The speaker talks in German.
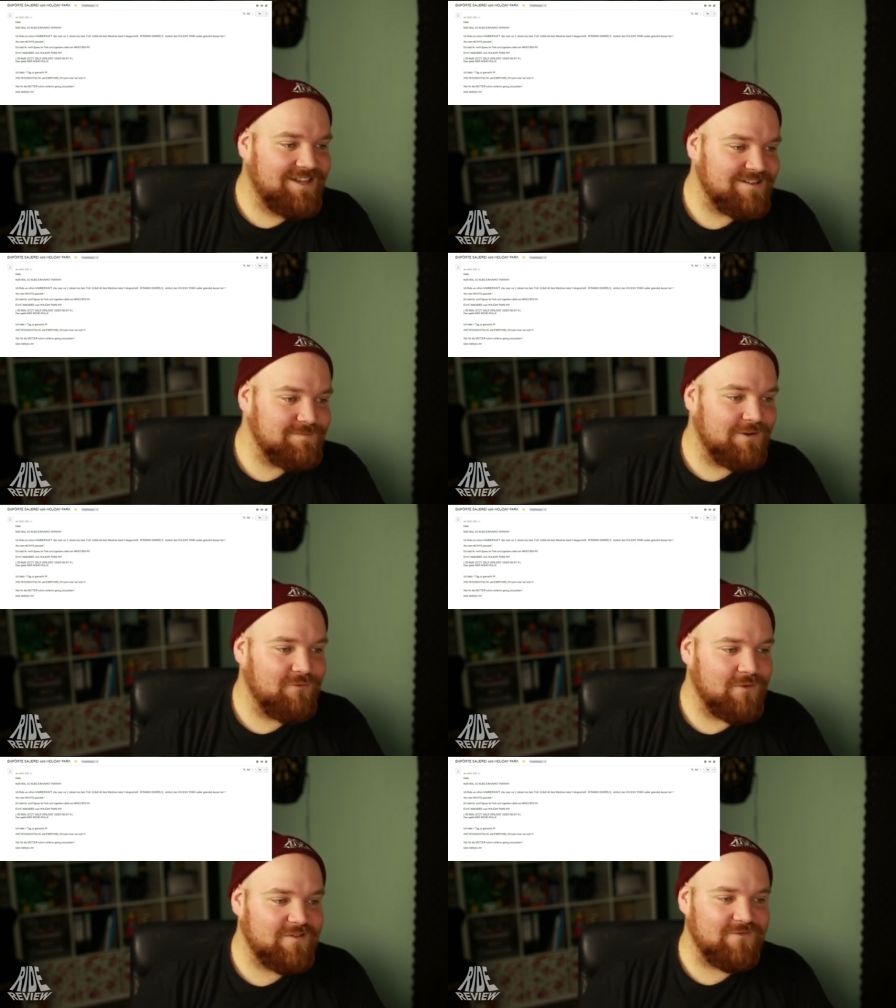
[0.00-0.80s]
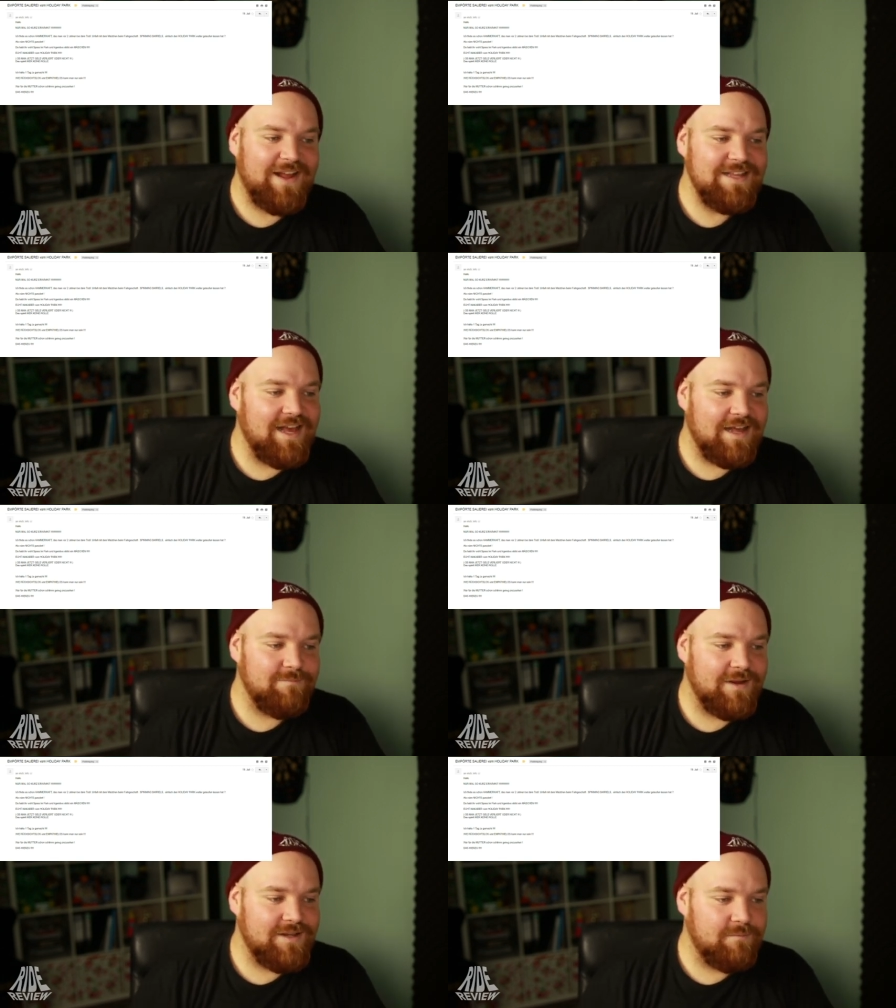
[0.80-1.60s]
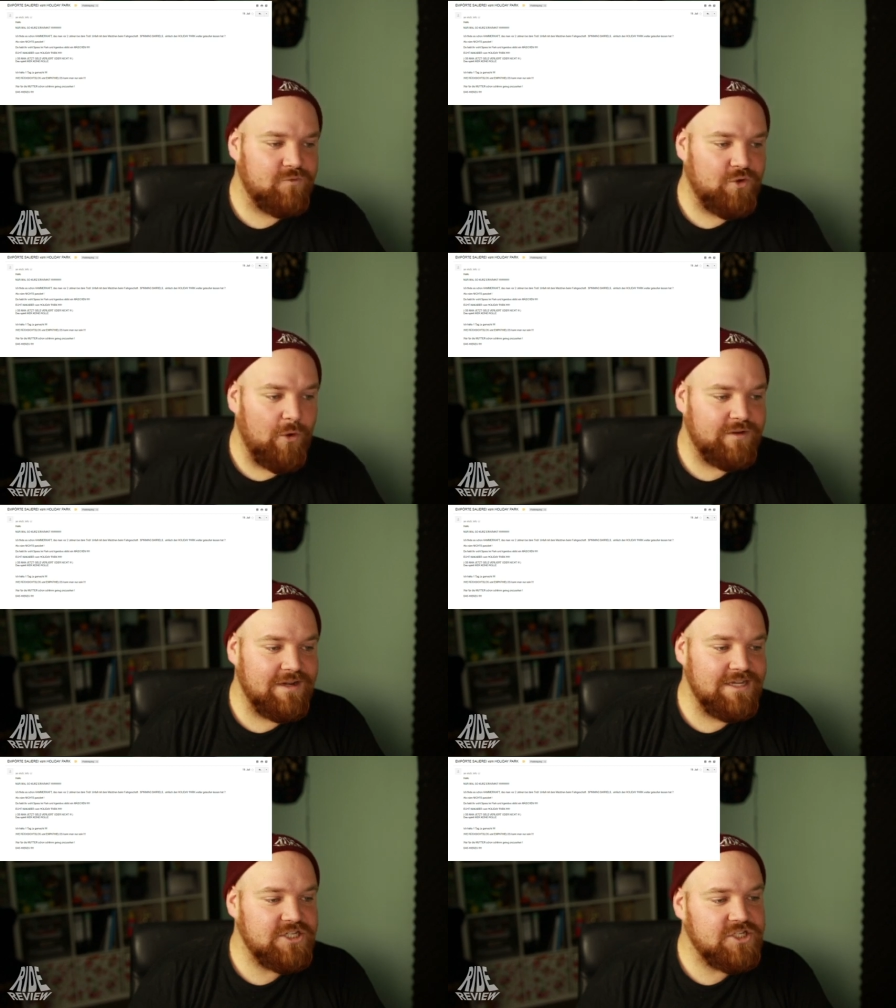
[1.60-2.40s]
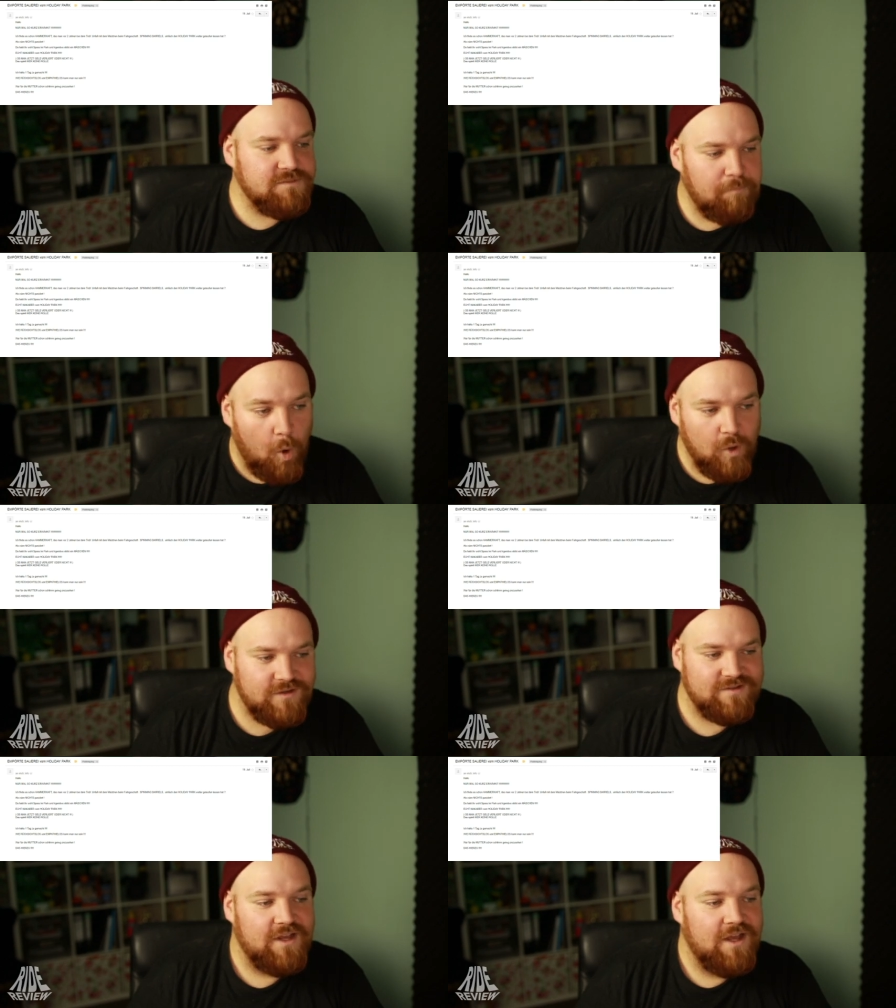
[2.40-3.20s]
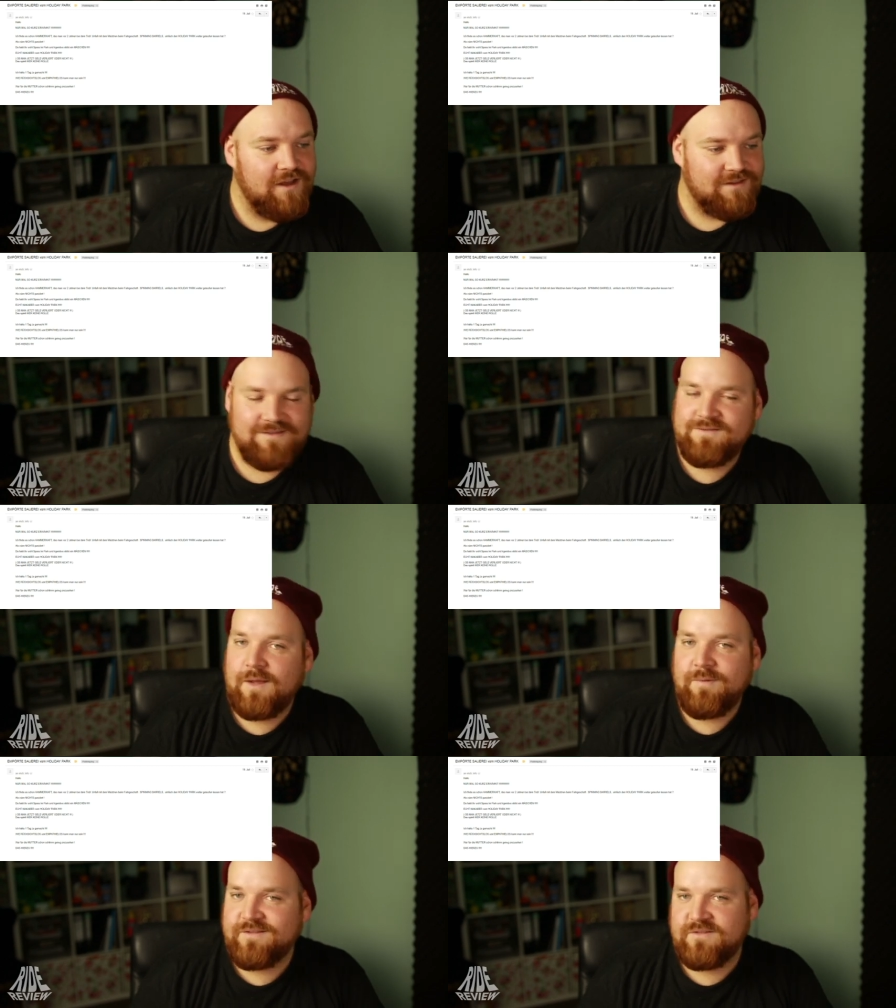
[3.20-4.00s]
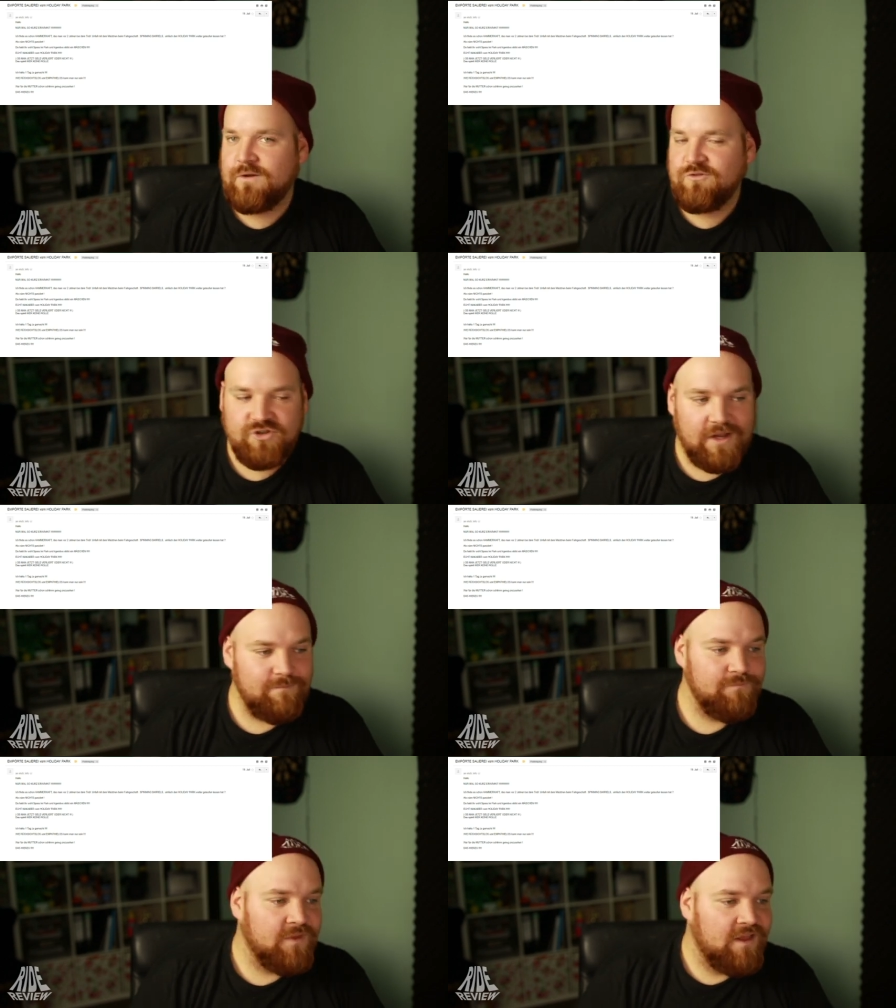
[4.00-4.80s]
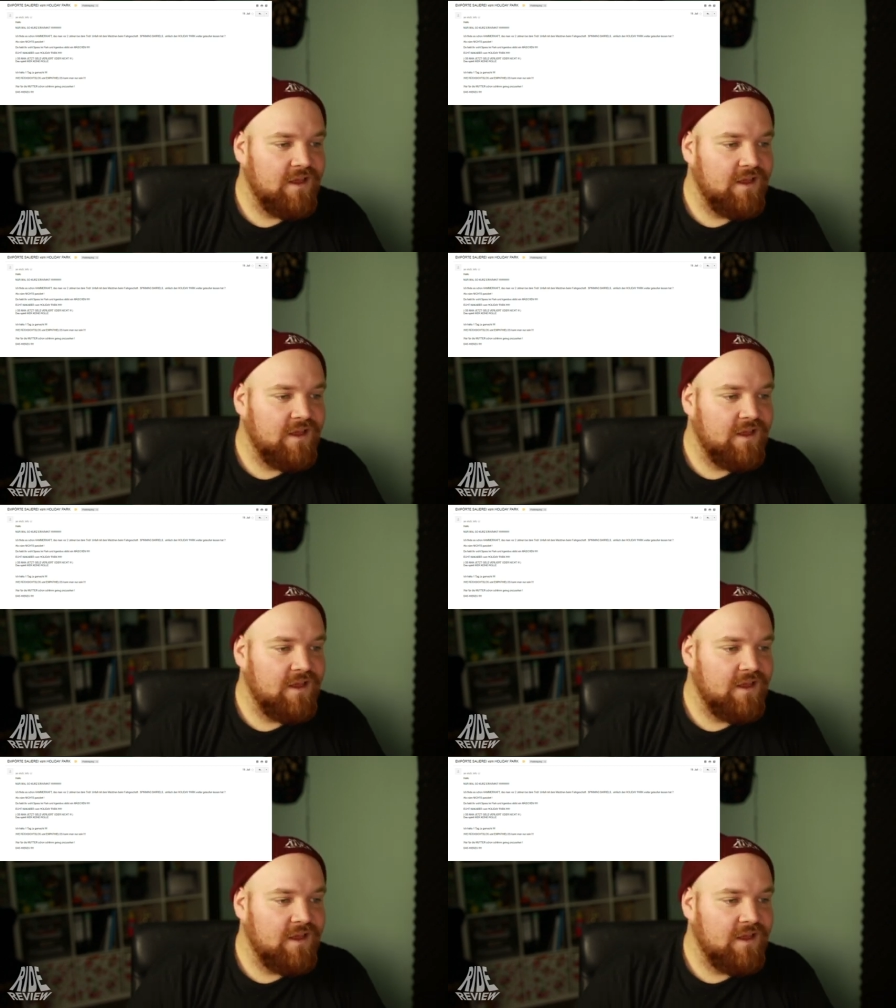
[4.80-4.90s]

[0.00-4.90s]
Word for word: dass man vor zwei Jahren bei dem tödlichen Punkt kann man das nicht ausschreiben.